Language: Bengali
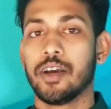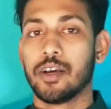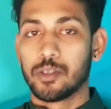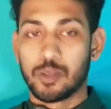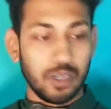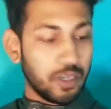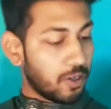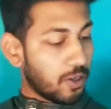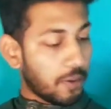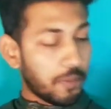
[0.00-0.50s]
তো
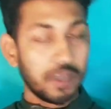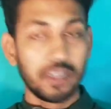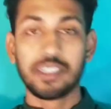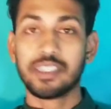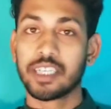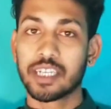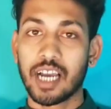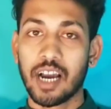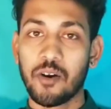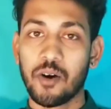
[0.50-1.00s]
এগুলো আমার
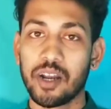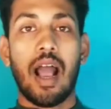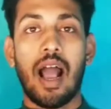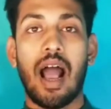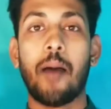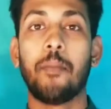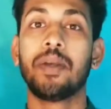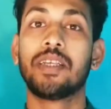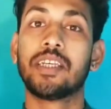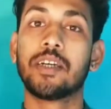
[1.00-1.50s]
নিজের খাওয়া
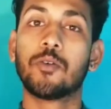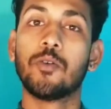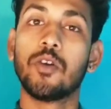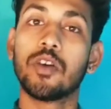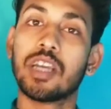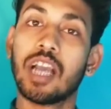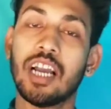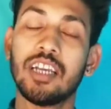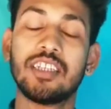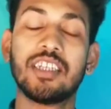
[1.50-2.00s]
আমি যেগুলোই
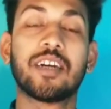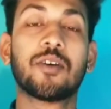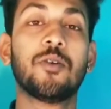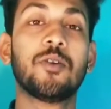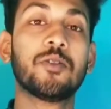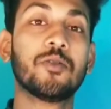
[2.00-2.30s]
খাই সেগুলোই